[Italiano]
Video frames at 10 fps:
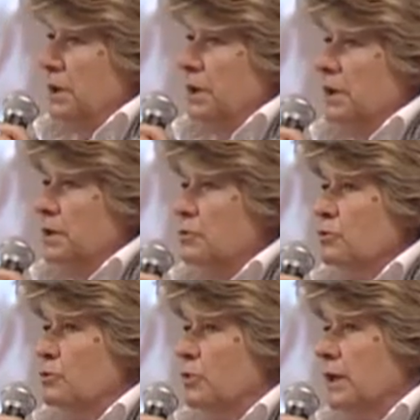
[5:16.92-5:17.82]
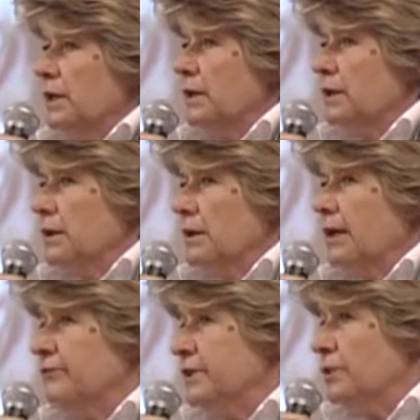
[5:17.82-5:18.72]
e che chiunque
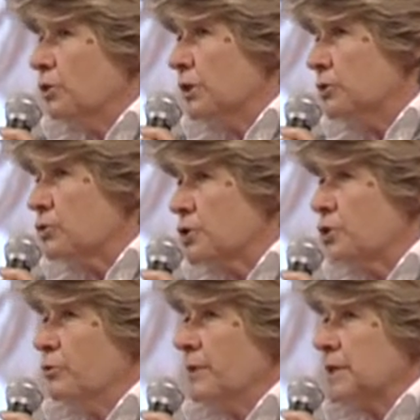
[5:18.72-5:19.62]
la violi così come